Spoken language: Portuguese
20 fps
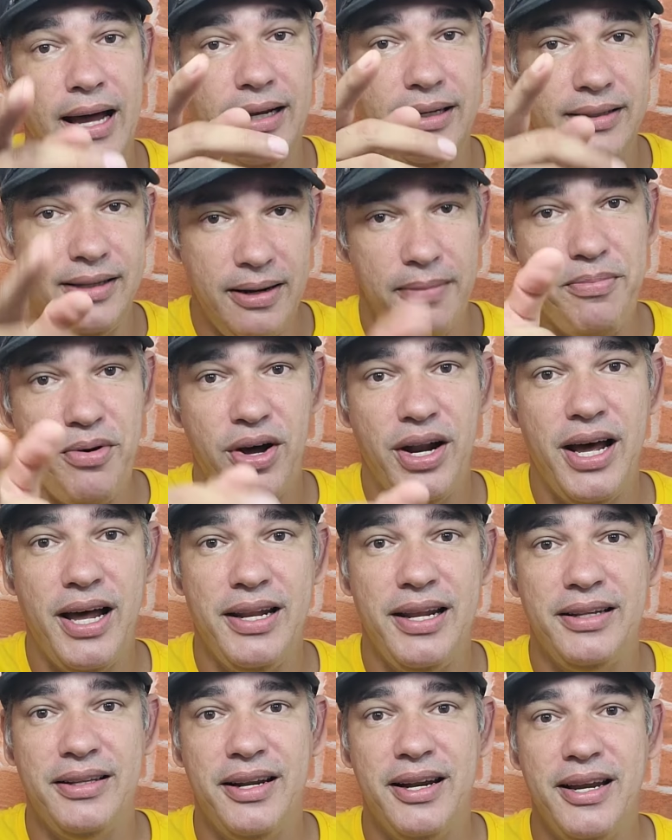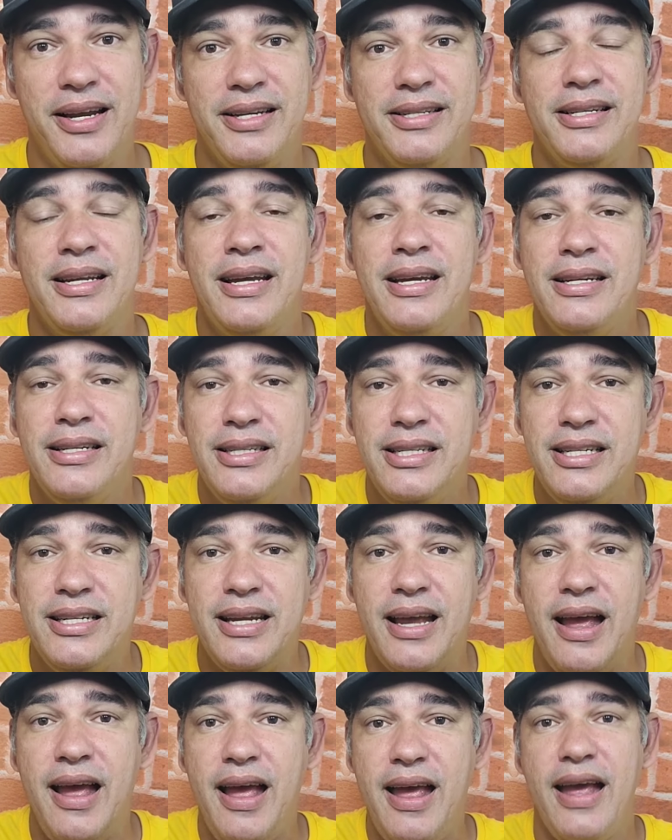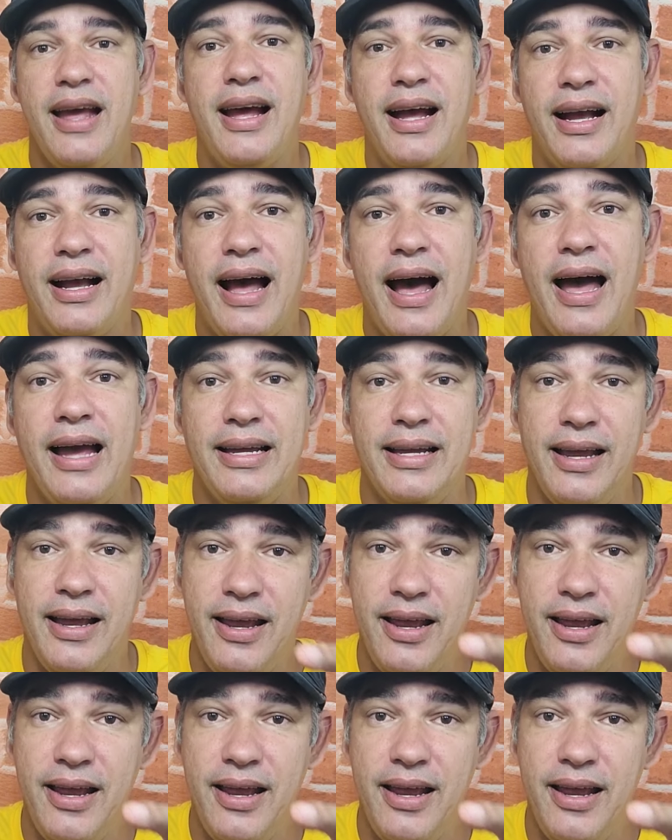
temporada 3 de Erkai,